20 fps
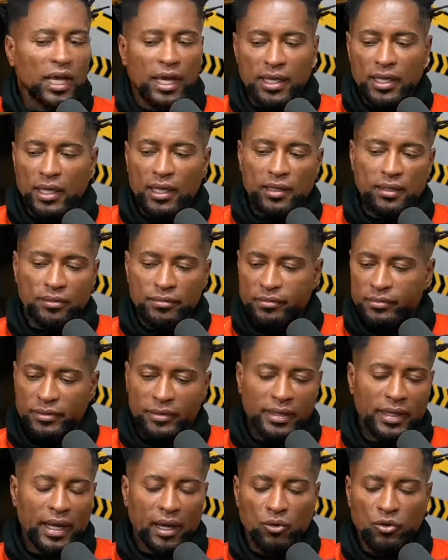Saía
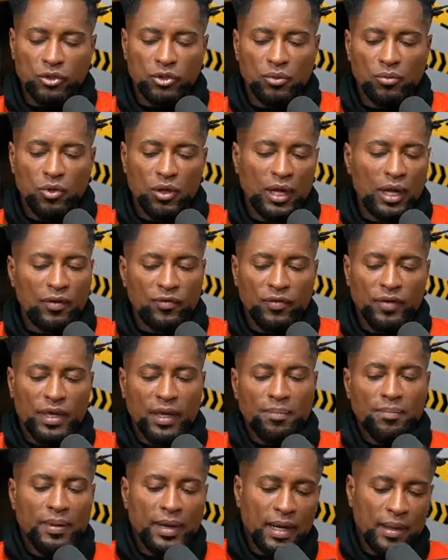da onde eu morava,
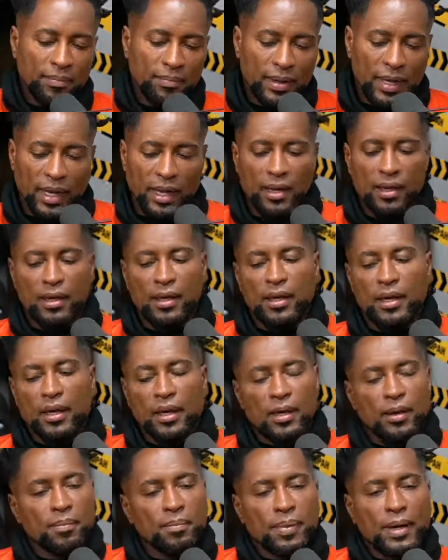ia pra, pra,
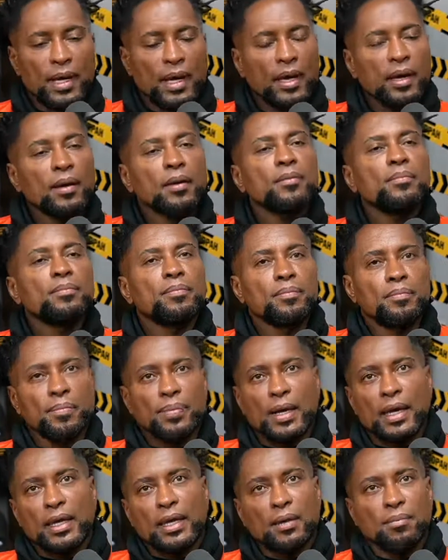pra
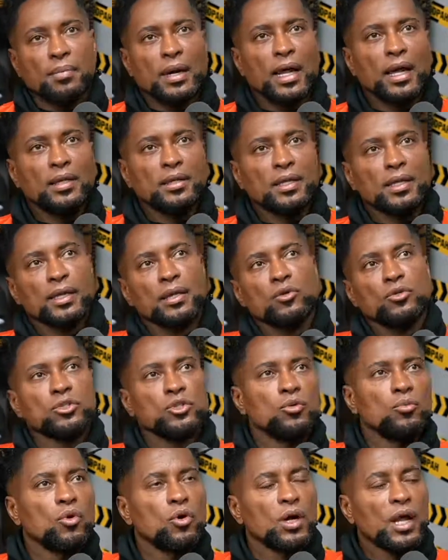para quebrada
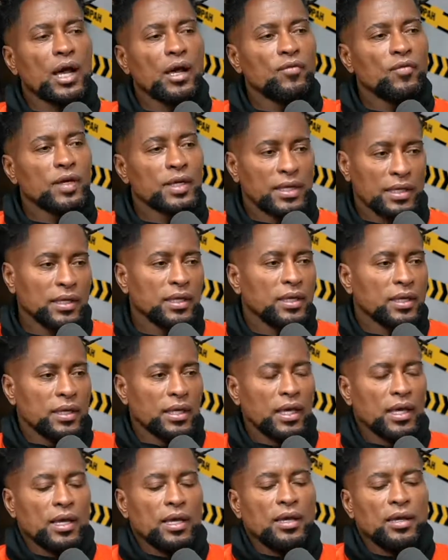onde eu morava, que,
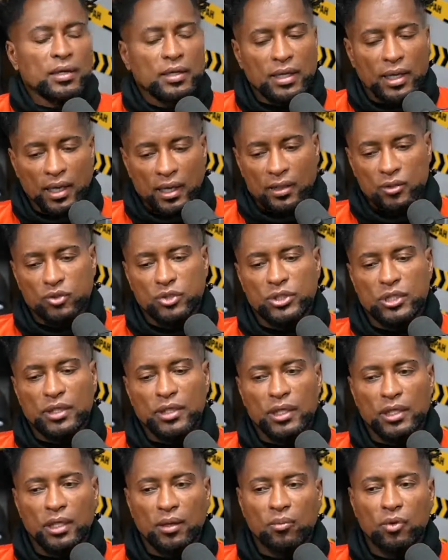que, a, que a
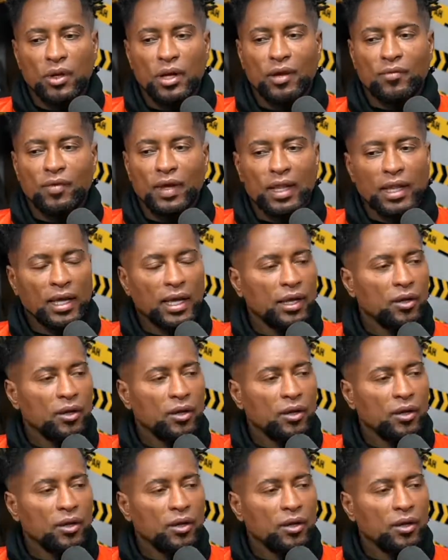Luciana ainda morava